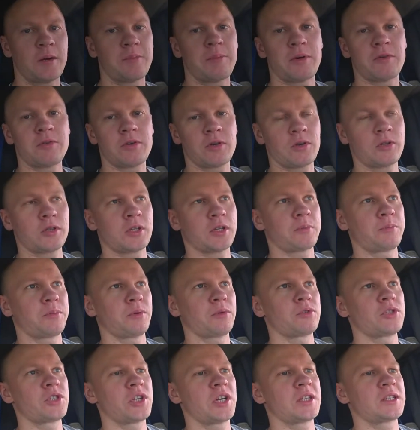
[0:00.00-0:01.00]
поворотах,
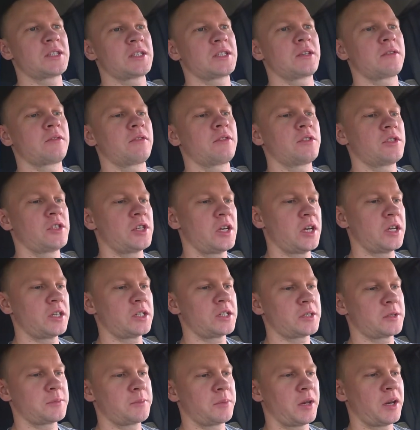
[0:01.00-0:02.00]
получается, ты
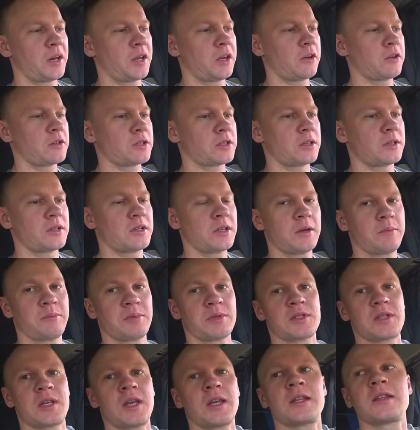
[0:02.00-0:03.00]
выезжаешь с перекрестка, тебе
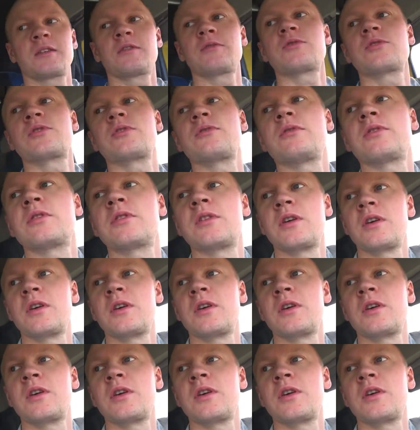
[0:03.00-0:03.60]
постоянно нужно вот